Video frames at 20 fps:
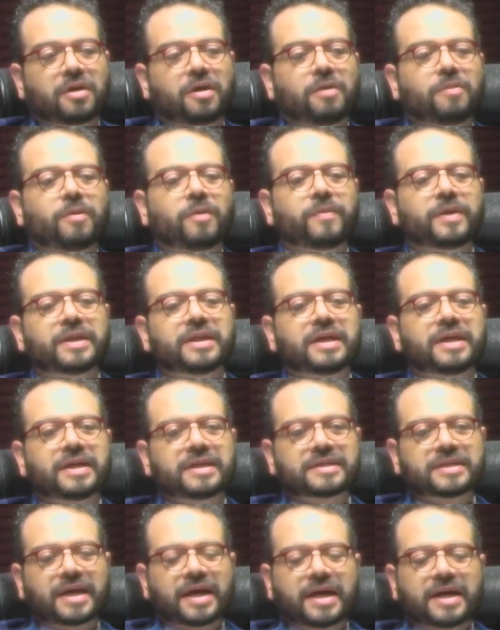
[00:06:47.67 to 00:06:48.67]
Como
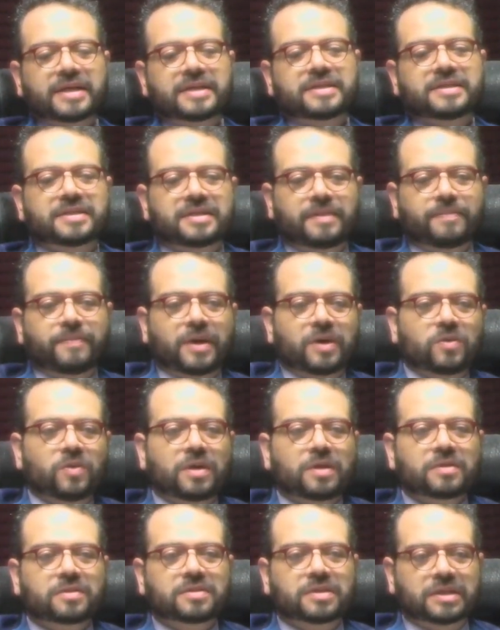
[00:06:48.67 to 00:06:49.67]
venden las cajas de
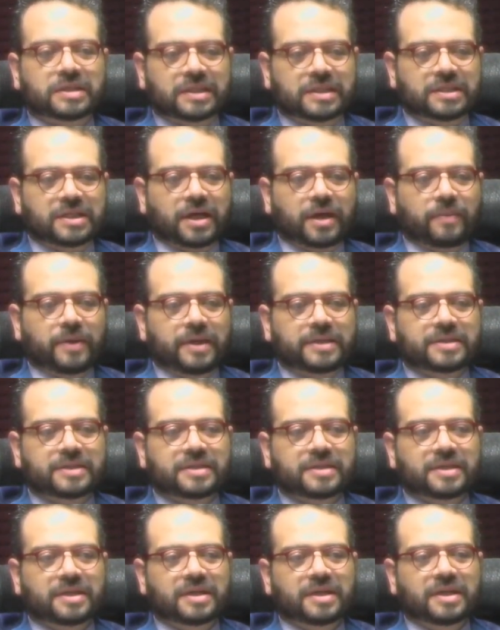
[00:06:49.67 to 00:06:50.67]
pañuelos
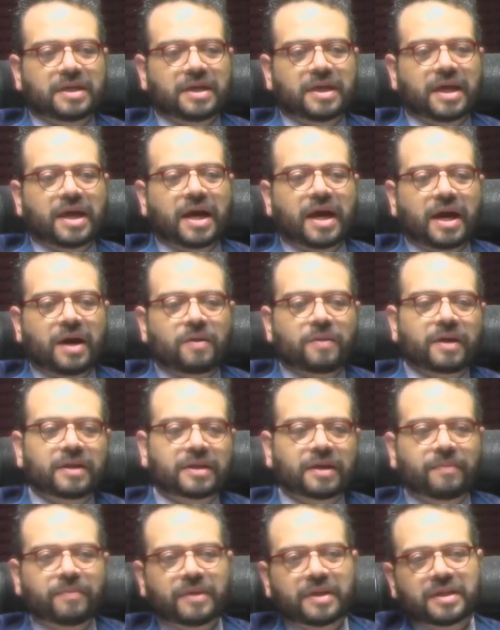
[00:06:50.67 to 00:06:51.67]
desechables,
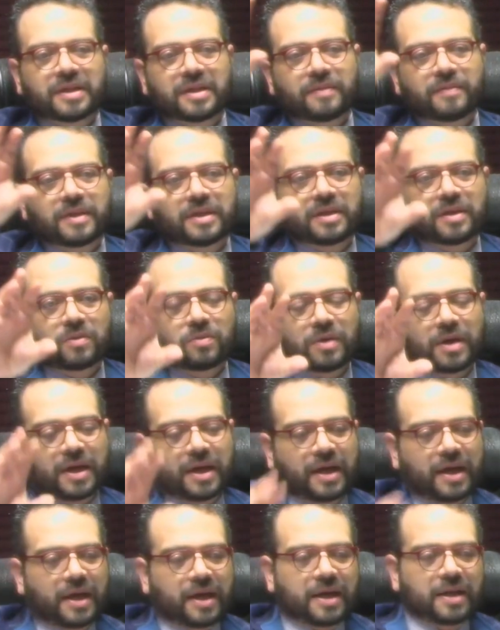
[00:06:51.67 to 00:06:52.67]
ahora también te venden
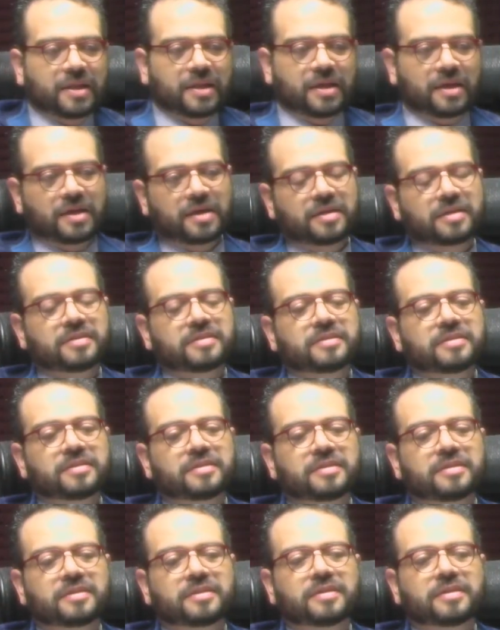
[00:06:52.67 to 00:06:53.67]
una caja de
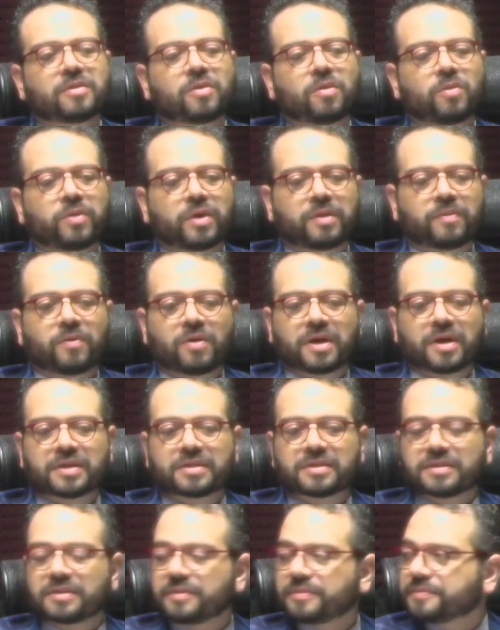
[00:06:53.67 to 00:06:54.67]

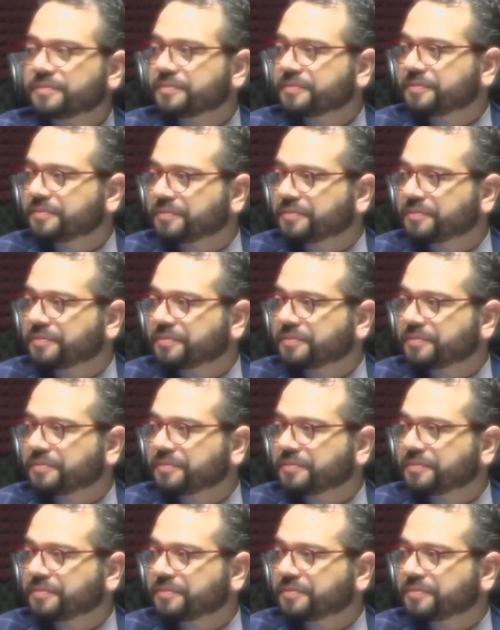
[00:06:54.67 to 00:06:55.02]
cubrebocas.